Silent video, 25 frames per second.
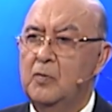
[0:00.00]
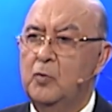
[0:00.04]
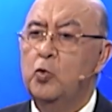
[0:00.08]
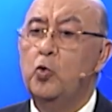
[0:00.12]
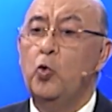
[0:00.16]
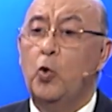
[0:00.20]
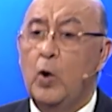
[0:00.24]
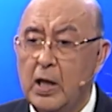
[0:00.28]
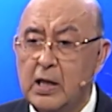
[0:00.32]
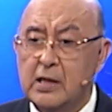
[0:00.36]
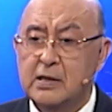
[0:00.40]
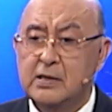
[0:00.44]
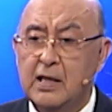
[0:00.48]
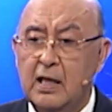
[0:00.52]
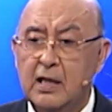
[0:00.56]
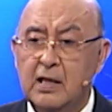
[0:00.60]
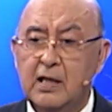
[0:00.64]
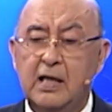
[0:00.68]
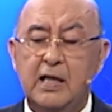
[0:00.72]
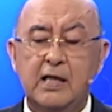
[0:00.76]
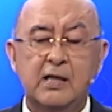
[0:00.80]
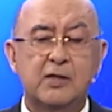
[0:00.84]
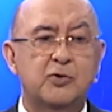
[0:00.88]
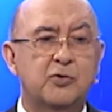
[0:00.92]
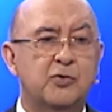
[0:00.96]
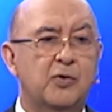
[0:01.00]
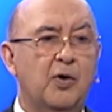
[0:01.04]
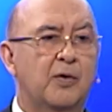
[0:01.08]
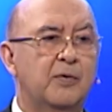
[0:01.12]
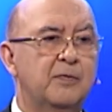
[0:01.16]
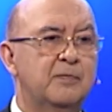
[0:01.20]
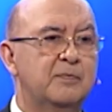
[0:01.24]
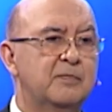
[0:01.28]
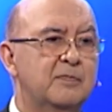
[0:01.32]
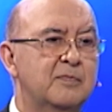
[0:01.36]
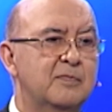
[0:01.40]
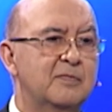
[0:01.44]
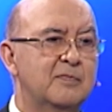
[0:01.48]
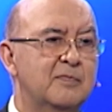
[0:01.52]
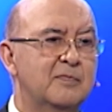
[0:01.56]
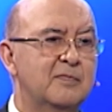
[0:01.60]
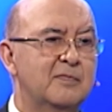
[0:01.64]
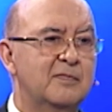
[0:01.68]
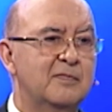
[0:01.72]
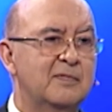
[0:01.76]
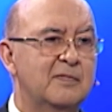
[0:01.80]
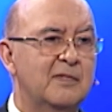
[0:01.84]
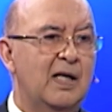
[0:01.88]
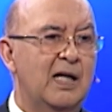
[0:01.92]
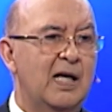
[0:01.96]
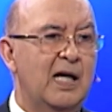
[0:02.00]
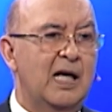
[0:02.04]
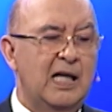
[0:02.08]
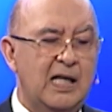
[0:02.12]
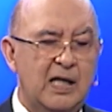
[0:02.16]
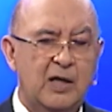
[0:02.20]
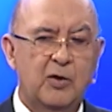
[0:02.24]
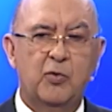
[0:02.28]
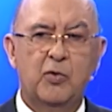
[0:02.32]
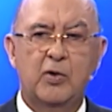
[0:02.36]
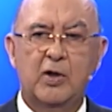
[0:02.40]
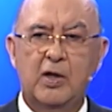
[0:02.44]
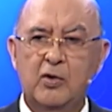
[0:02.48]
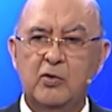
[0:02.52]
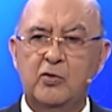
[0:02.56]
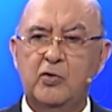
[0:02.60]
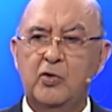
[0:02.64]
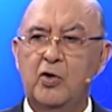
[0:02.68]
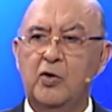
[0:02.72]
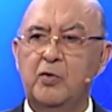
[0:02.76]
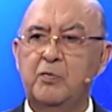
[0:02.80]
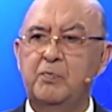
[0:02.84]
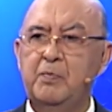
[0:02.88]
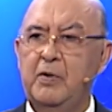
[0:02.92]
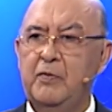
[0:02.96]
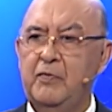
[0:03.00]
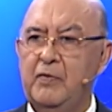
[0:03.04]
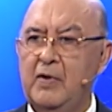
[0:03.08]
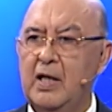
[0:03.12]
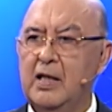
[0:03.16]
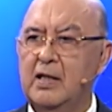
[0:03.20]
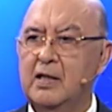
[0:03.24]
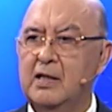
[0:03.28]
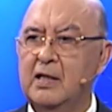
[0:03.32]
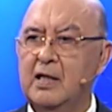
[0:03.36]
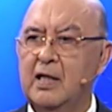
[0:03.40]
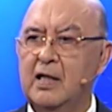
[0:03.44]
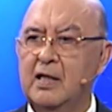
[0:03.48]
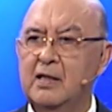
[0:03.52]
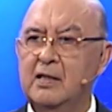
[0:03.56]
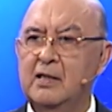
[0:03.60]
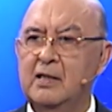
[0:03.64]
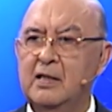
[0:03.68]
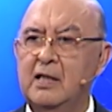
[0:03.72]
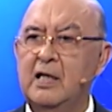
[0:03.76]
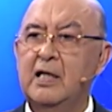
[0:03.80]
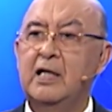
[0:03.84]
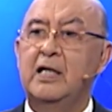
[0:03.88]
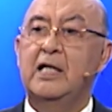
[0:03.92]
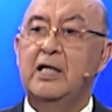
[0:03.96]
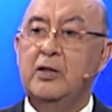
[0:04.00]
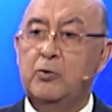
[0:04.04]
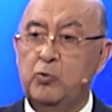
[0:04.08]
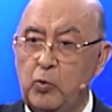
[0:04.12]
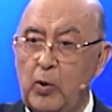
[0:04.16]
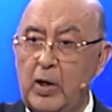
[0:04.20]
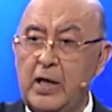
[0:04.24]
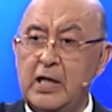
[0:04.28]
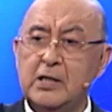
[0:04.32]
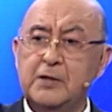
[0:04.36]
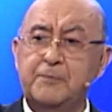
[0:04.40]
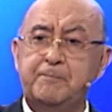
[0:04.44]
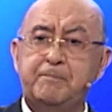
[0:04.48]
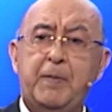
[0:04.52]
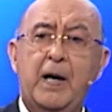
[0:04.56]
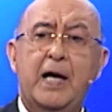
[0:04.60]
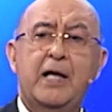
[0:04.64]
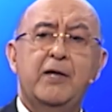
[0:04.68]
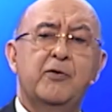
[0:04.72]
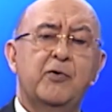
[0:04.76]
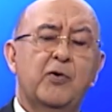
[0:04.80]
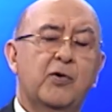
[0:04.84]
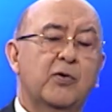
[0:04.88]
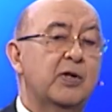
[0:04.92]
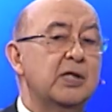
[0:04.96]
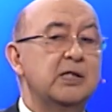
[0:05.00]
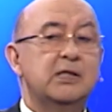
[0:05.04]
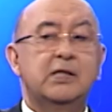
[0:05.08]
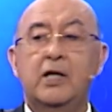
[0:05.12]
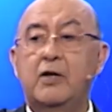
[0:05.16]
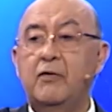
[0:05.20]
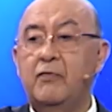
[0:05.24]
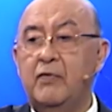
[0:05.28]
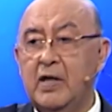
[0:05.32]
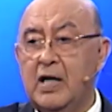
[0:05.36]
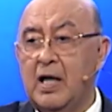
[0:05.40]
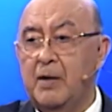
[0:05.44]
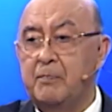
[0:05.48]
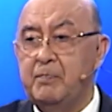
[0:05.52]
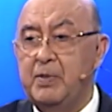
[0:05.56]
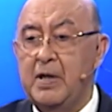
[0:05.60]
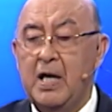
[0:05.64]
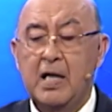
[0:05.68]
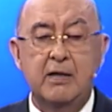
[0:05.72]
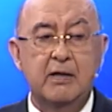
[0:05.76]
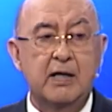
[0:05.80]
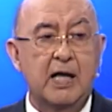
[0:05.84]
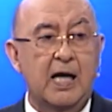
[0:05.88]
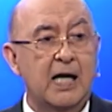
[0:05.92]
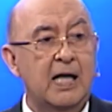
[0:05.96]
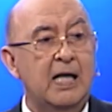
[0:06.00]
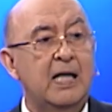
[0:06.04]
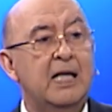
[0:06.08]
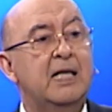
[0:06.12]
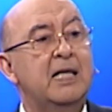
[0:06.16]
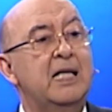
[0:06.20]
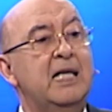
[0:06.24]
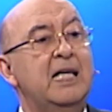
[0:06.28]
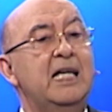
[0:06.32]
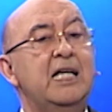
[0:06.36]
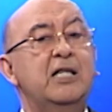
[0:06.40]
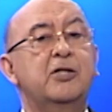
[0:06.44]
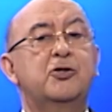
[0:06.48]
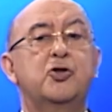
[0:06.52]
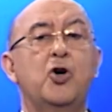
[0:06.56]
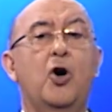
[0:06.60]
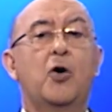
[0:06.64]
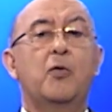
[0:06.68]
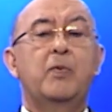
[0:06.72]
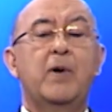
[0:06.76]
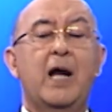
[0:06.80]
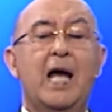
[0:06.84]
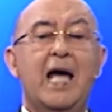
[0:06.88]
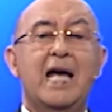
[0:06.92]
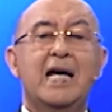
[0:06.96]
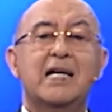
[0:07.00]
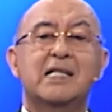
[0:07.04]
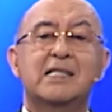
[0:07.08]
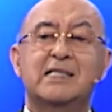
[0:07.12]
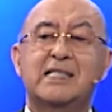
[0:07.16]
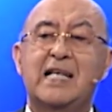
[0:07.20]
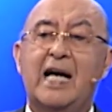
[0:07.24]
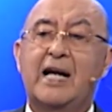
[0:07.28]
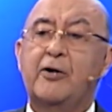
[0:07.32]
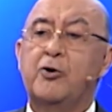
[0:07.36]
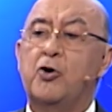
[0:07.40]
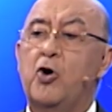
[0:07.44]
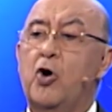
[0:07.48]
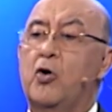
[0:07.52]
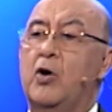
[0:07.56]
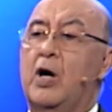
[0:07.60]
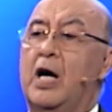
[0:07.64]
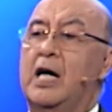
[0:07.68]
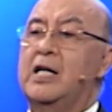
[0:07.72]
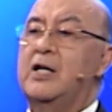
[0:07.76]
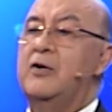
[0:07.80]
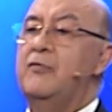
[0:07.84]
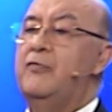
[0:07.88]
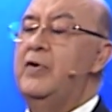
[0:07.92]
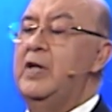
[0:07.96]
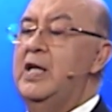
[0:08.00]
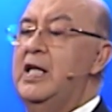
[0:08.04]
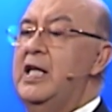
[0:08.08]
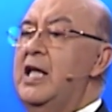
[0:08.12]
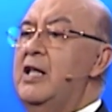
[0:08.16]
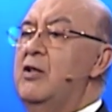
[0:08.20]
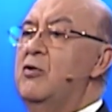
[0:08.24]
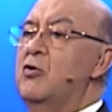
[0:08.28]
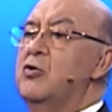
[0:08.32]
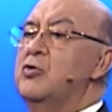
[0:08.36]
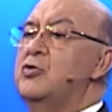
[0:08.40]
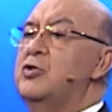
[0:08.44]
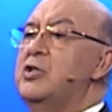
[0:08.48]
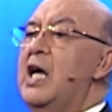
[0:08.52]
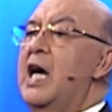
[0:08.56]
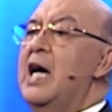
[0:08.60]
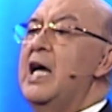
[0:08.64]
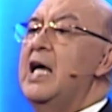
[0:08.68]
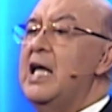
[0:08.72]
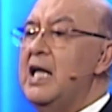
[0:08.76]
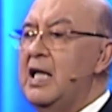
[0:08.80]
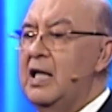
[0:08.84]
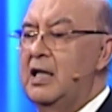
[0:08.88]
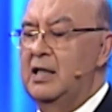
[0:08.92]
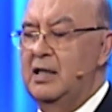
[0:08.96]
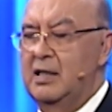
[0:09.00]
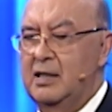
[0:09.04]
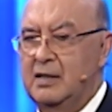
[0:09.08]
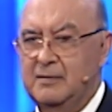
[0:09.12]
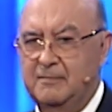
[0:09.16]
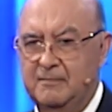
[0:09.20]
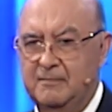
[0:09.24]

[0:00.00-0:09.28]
tú eres el Cristo, el Hijo del Dios viviente. Y tú eres Pedro, que significa piedra, y sobre esta roca, refiriéndose a él,